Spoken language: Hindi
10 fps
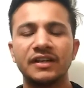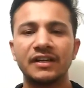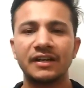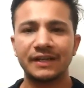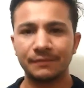
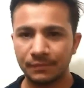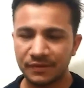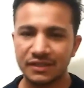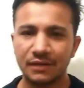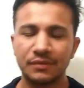चंडीगढ़
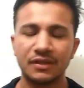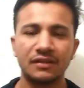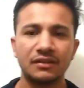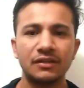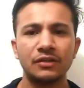केवल
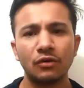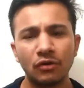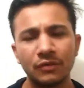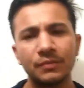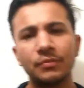पंजाब की
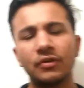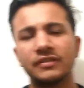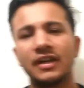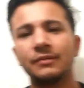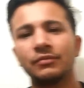राजधानी और
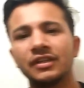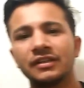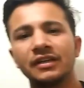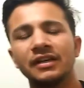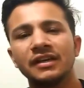भी बहुत सारे
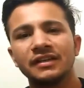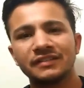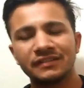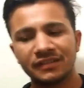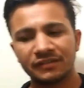मुद्दे थे
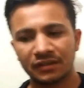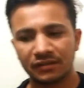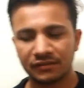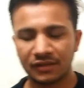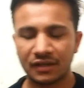
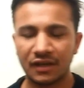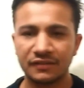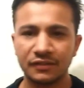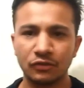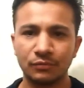जिससे सर,
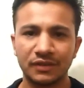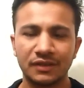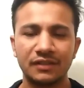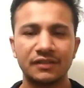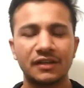सरकार से
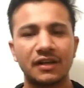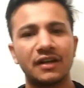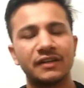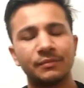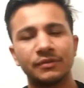दो मत था
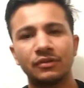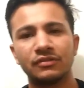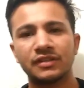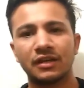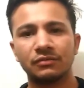जिसके कारण ये
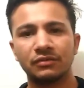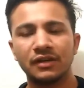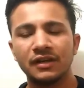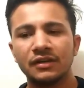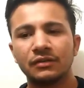विद्रोह
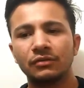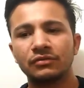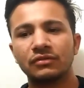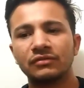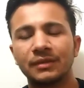चालू हुआ
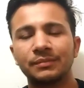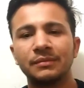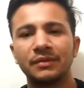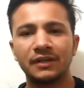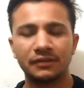दोस्तों
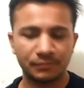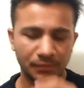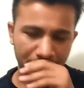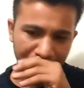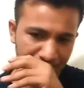सबसे
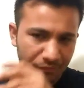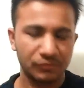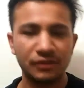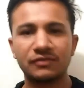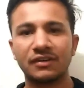पहले तो मैं बता
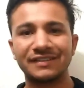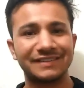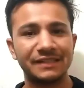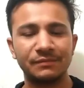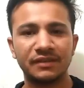दूं कि
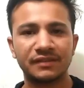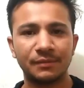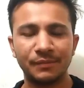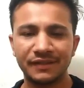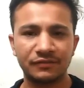1980
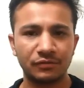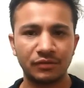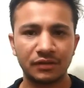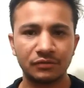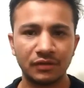में इसका
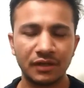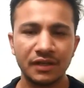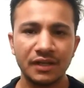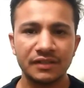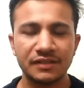मेन शुरुआत
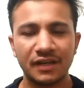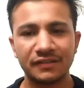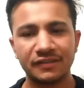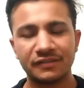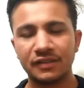हुआ
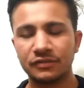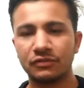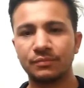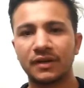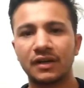जहां से
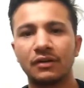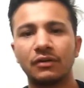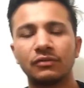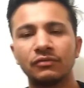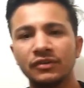इसने जोर
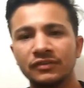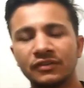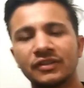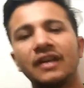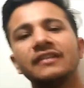पकड़ा और
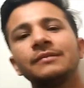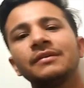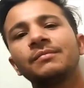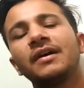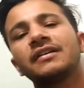
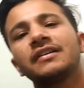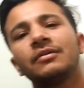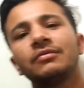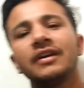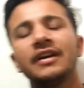उन्नीस में एक
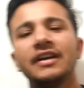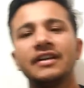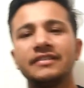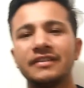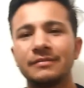वाक्य हुआ
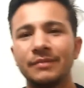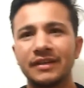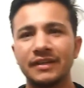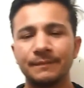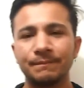
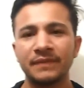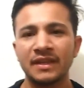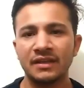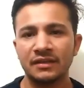जिसमें कि